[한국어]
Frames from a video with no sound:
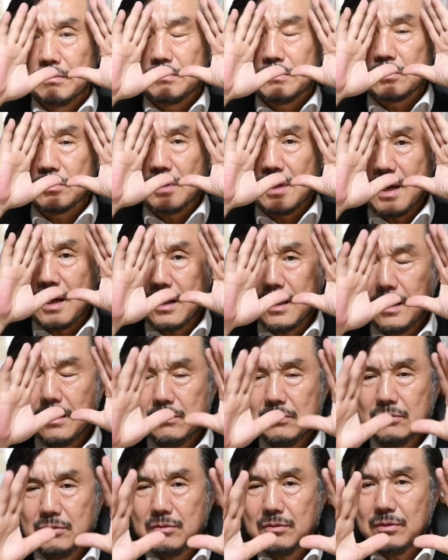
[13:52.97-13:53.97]

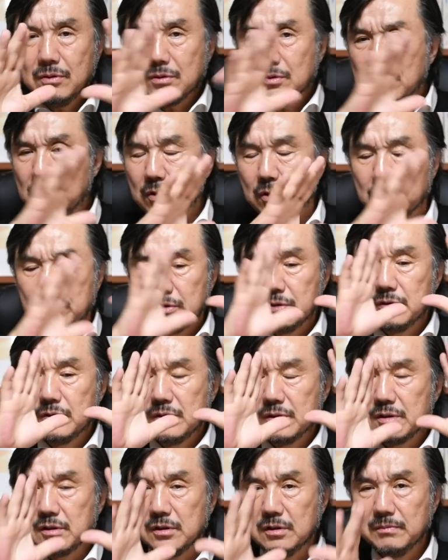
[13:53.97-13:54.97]
정확한 눈으로 지금
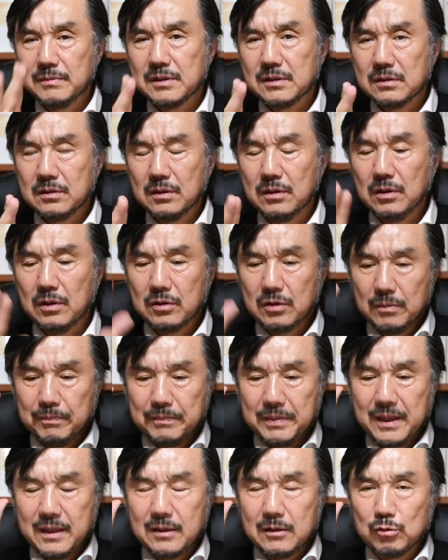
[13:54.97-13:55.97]
어르신을 찍으면서
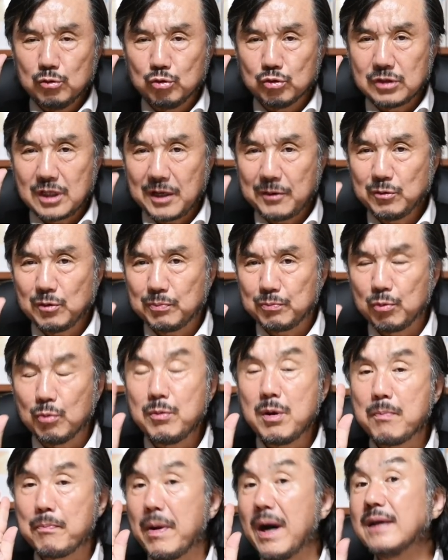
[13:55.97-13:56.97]
옆에 있는 두 사람도
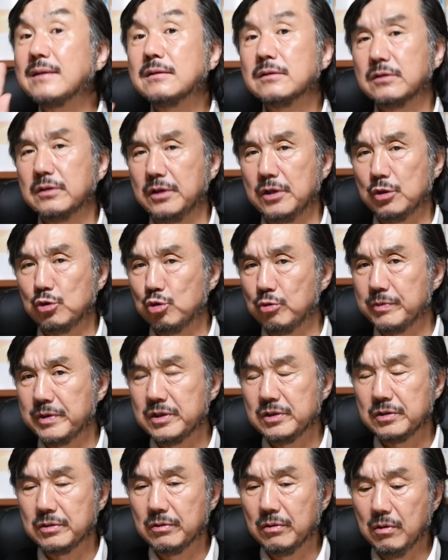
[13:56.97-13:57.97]
분명히 봤을 거예요.
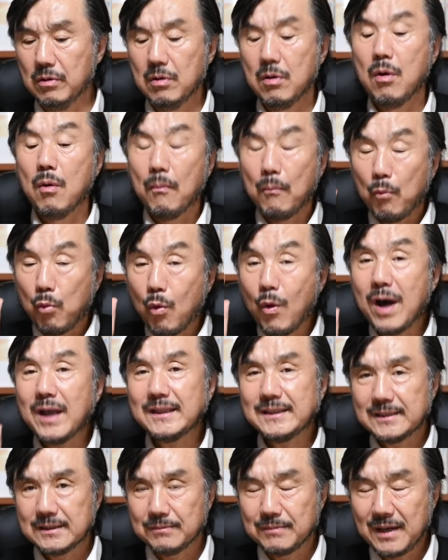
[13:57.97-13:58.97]
주변시로
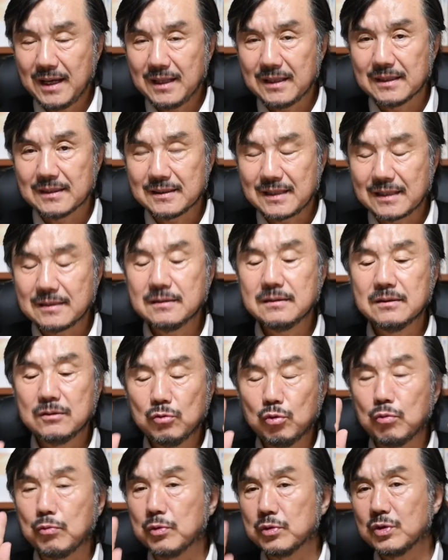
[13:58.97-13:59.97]
보았지만
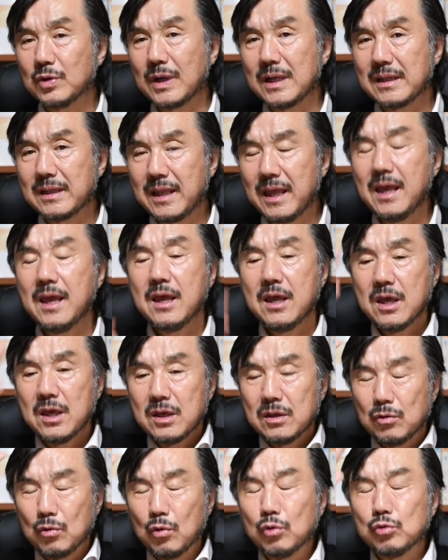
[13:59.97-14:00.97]
사진을 후보정할 때
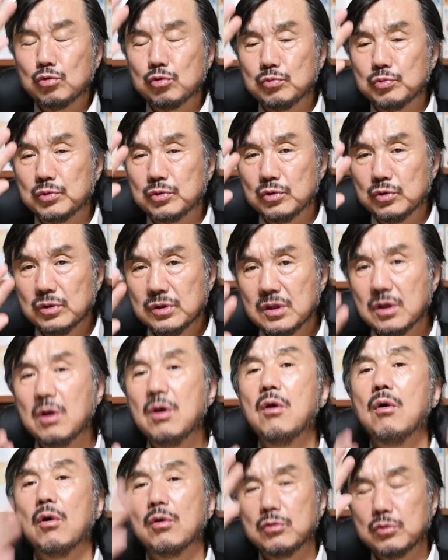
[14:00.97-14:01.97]
이 두 분은
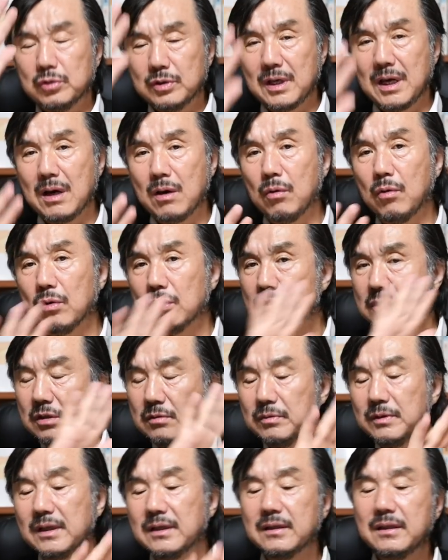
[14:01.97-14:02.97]
어둡게 하고
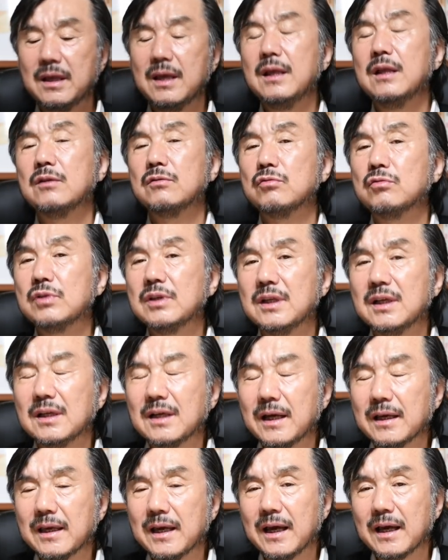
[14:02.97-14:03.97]
저분한테 눈길이
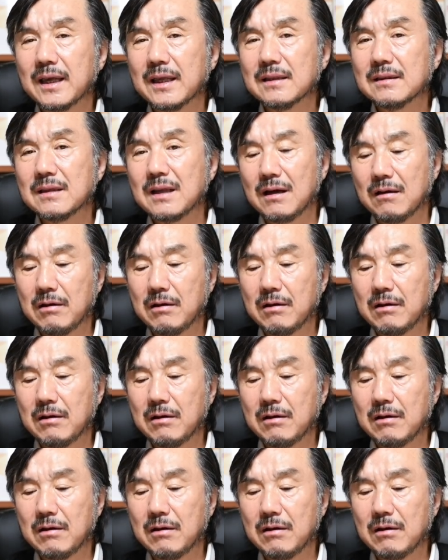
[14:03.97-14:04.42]
가게 하겠다